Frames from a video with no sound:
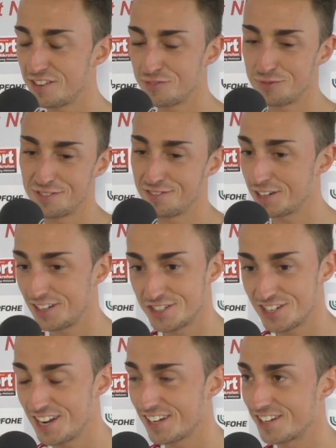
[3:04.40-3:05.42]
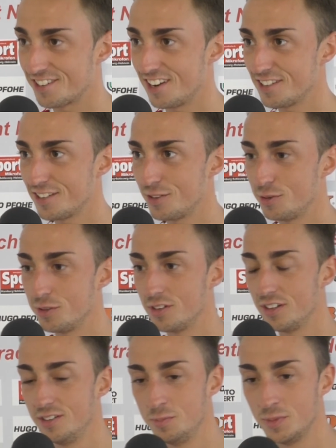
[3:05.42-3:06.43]
sind wir wirklich schlecht gestartet und
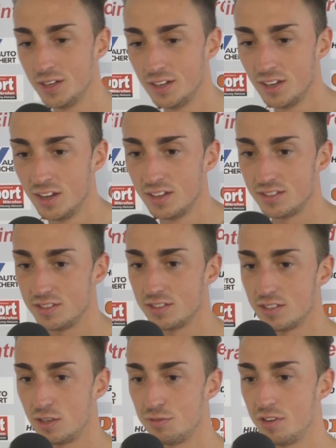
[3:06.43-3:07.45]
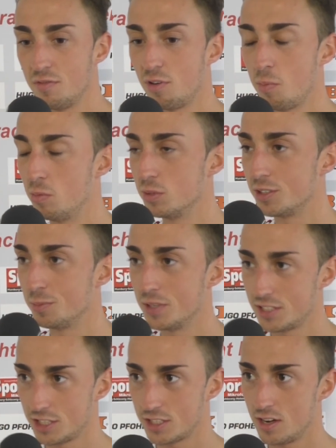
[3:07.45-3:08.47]
ähm, dieses Jahr auf jeden Fall mal ein bisschen
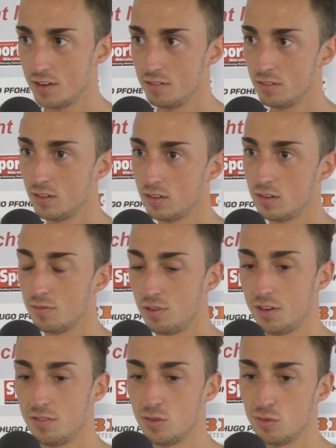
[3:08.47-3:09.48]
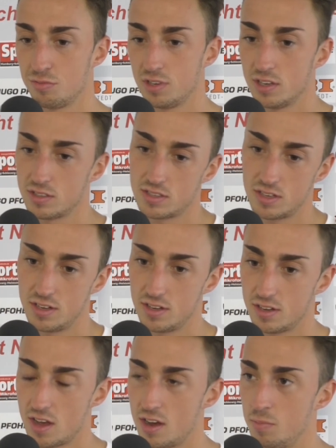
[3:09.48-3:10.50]
besser starten. Vielleicht so wie das äh,
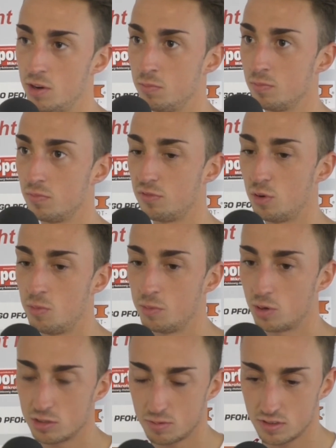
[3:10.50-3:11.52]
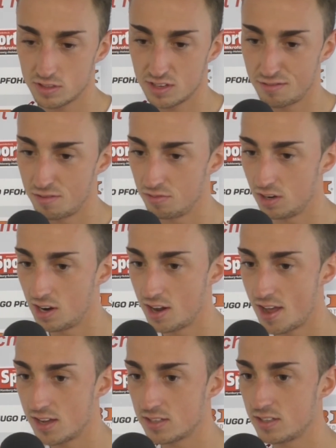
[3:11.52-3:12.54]
Jahr meinem, vor meinem Kreuzbandriss, da waren wir lange
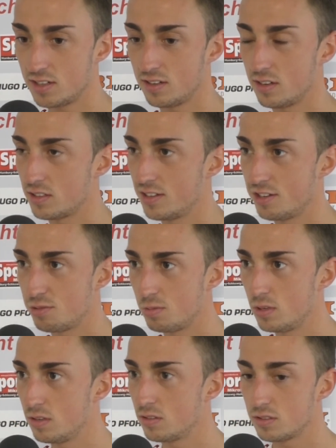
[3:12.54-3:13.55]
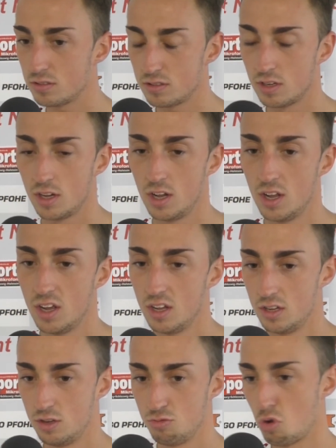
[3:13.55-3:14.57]
Erster nach zehn Spielen oder so.
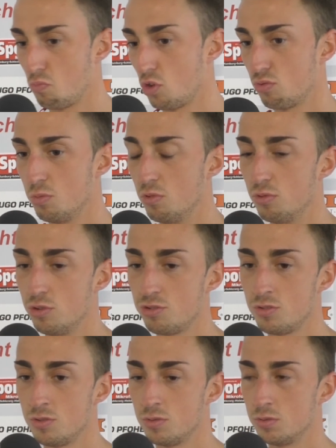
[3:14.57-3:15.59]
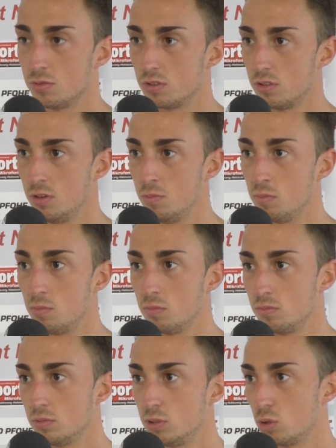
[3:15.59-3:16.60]
Ja, das würde ich mir wünschen und ähm,
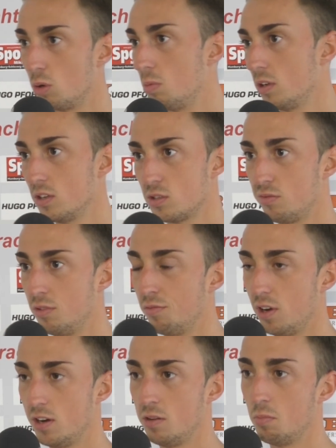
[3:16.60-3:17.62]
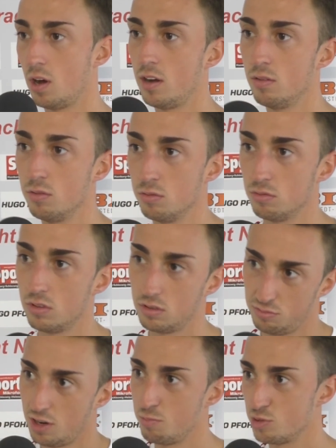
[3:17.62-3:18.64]
die Truppe hat das auf jeden Fall in den Beinen und
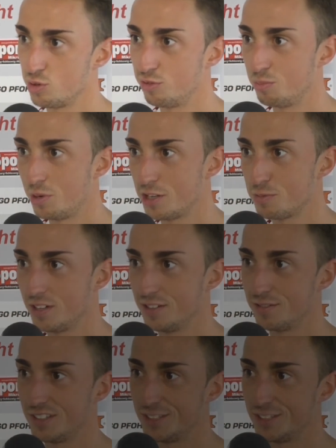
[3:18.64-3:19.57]
vielleicht mal so auf den Platz bringen, das wäre